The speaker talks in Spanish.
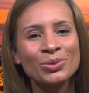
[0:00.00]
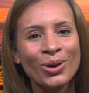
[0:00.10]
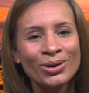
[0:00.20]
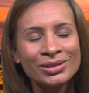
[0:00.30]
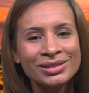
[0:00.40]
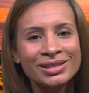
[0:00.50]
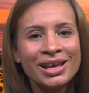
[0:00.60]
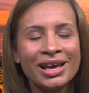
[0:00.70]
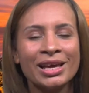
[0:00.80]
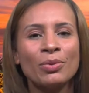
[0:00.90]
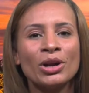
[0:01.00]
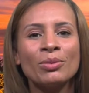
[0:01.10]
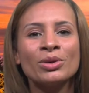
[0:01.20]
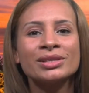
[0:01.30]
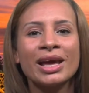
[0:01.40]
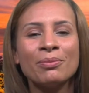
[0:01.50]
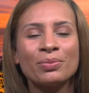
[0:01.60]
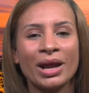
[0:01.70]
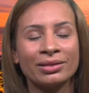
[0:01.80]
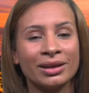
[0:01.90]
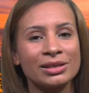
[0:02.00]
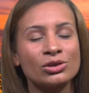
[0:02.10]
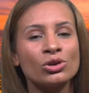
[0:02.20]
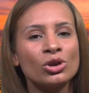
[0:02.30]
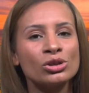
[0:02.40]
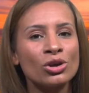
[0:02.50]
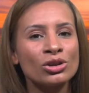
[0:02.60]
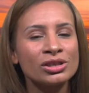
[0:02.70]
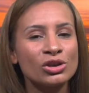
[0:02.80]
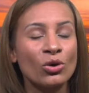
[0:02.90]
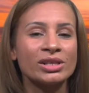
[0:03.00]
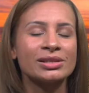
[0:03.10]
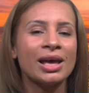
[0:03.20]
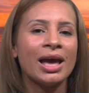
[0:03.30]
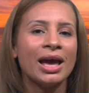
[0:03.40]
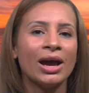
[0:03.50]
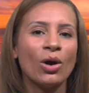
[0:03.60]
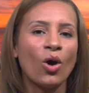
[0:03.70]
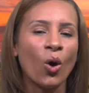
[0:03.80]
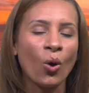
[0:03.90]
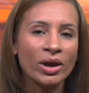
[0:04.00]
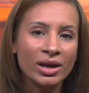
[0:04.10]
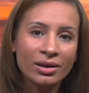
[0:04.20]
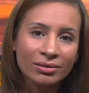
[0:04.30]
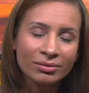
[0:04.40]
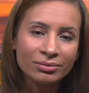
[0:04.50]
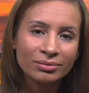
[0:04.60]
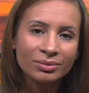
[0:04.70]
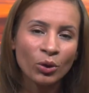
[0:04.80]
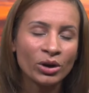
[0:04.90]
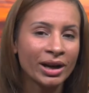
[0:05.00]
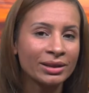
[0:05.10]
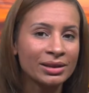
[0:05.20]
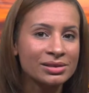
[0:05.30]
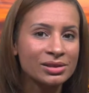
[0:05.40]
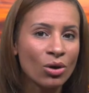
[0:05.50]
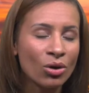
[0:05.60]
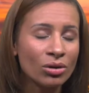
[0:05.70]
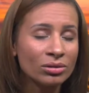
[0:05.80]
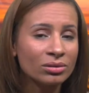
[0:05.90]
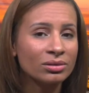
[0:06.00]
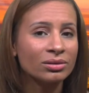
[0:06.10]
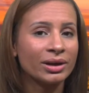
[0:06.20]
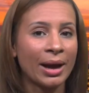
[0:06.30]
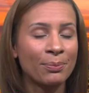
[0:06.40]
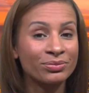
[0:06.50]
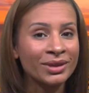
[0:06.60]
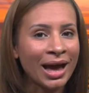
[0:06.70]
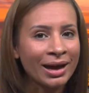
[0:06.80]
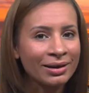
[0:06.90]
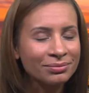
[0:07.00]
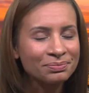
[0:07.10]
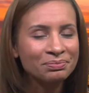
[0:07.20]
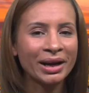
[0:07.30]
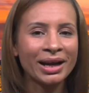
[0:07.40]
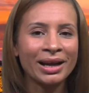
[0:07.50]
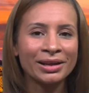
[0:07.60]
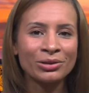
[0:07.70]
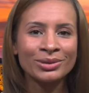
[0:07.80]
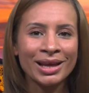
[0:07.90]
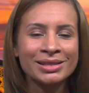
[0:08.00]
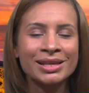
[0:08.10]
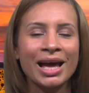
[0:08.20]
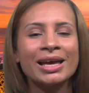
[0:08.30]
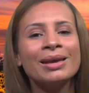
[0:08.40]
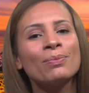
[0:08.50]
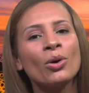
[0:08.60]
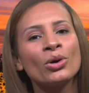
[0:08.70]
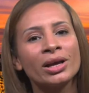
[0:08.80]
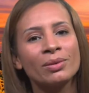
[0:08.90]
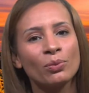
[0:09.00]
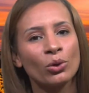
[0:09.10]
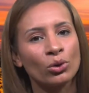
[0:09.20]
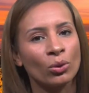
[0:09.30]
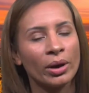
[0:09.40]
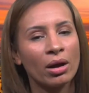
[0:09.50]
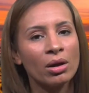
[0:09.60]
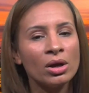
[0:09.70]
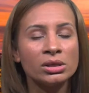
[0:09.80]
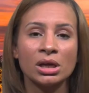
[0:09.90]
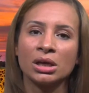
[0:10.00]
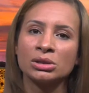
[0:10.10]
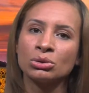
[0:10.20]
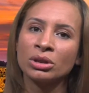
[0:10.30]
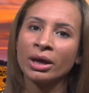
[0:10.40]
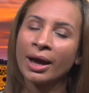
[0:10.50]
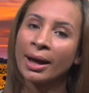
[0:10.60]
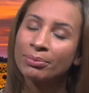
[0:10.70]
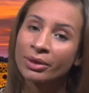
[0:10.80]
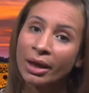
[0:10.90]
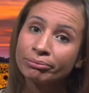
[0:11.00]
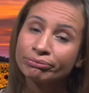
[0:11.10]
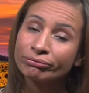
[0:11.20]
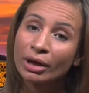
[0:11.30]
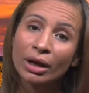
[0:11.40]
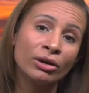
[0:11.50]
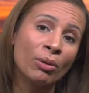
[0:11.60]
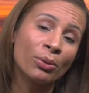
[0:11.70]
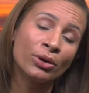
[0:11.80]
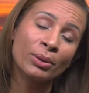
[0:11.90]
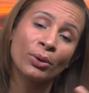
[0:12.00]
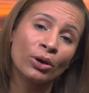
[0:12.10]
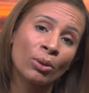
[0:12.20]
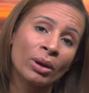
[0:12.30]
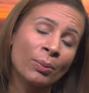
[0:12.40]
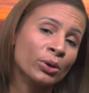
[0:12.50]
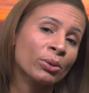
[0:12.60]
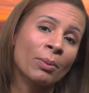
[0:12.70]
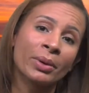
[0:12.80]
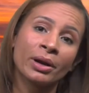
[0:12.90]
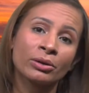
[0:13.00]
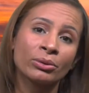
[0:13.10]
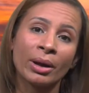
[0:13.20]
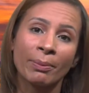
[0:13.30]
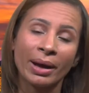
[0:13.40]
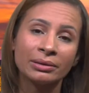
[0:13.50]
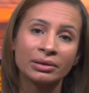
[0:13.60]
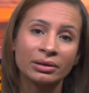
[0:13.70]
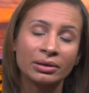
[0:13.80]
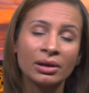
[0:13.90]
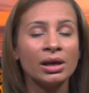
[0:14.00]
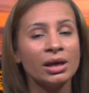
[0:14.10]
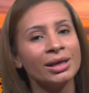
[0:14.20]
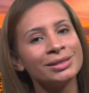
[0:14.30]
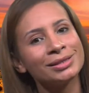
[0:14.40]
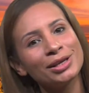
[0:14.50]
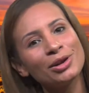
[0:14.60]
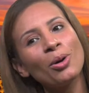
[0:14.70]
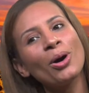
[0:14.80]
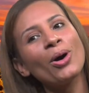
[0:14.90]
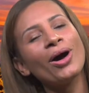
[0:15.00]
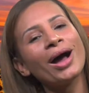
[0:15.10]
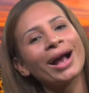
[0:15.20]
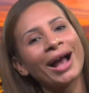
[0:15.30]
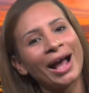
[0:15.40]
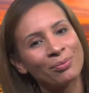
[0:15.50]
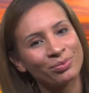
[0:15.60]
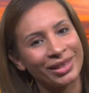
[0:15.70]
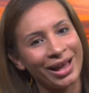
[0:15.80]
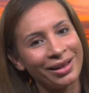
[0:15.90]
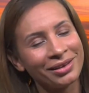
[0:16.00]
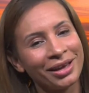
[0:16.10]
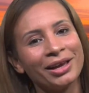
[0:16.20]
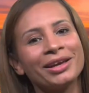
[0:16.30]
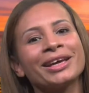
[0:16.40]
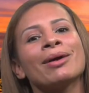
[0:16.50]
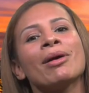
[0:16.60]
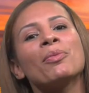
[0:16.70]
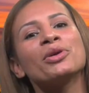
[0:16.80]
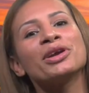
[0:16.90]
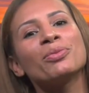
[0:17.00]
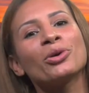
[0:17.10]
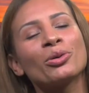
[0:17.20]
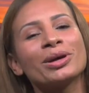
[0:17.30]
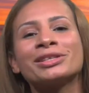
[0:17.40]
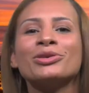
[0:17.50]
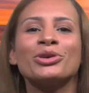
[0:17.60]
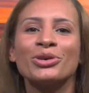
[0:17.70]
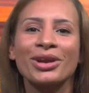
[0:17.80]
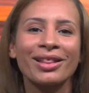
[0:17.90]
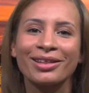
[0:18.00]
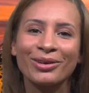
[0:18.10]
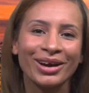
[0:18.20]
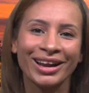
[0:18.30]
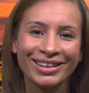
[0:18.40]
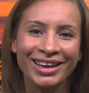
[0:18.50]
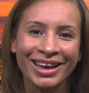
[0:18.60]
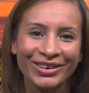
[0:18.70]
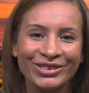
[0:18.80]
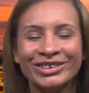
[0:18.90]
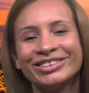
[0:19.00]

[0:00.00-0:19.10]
voz, y ponemos en práctica. Son dos condiciones oír, poner atención, captar, valga la redundancia, y poner por obra. O sea que si usted capta y no pone por obra, pues no va para ninguna parte. Y si no capta, ¿qué va a poner por obra si no yo nada de lo que le dijeron?